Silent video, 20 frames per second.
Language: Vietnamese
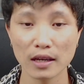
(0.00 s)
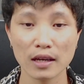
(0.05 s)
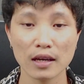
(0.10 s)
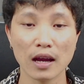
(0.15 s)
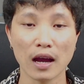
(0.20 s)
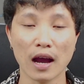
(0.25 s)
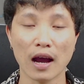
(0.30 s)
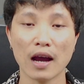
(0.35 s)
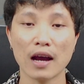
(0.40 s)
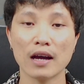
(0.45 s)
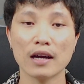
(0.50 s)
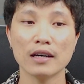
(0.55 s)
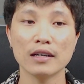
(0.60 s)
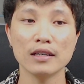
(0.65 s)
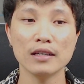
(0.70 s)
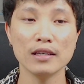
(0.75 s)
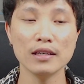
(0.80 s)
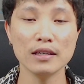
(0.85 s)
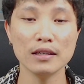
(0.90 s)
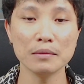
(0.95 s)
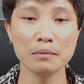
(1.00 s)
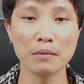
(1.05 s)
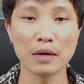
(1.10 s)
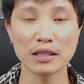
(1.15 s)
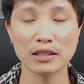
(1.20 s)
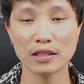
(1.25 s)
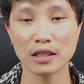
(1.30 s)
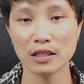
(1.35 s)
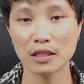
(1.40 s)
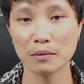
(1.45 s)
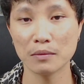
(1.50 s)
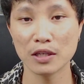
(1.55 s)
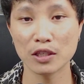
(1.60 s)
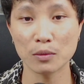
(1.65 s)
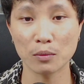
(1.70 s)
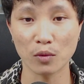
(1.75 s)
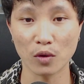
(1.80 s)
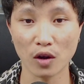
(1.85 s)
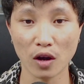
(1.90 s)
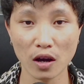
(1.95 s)
hãy bớt sân chỉ miên
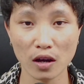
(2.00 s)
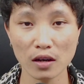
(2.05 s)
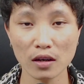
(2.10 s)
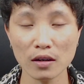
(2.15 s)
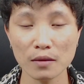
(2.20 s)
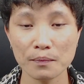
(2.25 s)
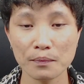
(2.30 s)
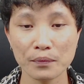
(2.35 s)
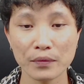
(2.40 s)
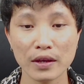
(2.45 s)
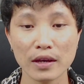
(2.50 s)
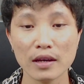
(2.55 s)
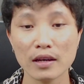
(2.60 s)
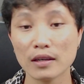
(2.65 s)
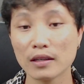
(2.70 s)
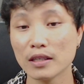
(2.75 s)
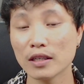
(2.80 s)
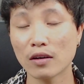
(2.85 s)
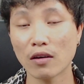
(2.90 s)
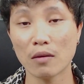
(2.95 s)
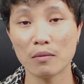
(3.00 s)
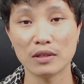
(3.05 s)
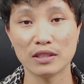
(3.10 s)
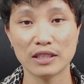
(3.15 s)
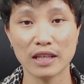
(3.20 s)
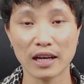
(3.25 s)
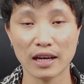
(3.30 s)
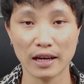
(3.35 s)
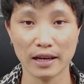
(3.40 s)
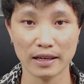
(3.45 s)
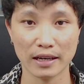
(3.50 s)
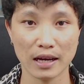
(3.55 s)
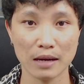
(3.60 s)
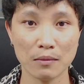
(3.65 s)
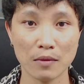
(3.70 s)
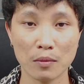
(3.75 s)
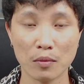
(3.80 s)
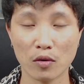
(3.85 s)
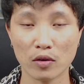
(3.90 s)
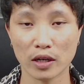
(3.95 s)
chùm ngó rồi còn mình check lại nè
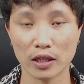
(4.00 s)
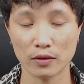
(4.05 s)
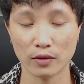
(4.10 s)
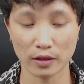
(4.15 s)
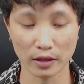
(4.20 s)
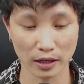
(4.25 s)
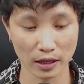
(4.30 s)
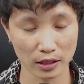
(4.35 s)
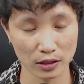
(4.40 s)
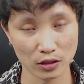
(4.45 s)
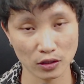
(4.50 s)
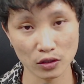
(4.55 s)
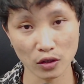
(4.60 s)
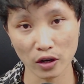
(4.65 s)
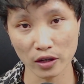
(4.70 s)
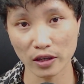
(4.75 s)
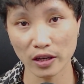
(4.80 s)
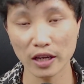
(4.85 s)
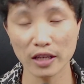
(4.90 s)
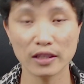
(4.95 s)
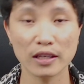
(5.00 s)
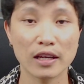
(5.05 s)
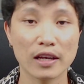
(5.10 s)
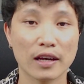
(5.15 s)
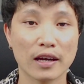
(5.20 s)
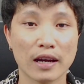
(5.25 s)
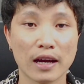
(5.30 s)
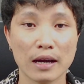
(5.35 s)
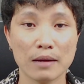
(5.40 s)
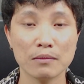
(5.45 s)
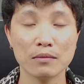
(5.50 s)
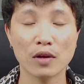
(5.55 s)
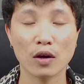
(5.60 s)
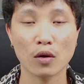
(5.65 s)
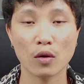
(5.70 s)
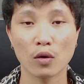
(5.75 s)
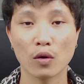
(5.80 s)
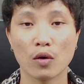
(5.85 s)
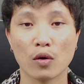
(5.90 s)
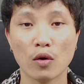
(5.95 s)
bóng ổn lại thuộc cả join link telegram nó
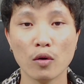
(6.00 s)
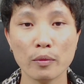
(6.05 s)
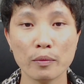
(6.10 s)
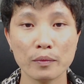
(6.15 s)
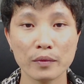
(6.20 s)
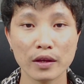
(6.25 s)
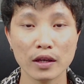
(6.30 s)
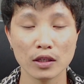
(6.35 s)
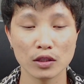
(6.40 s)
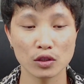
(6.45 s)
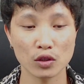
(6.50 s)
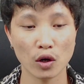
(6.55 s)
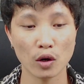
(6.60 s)
trong group cho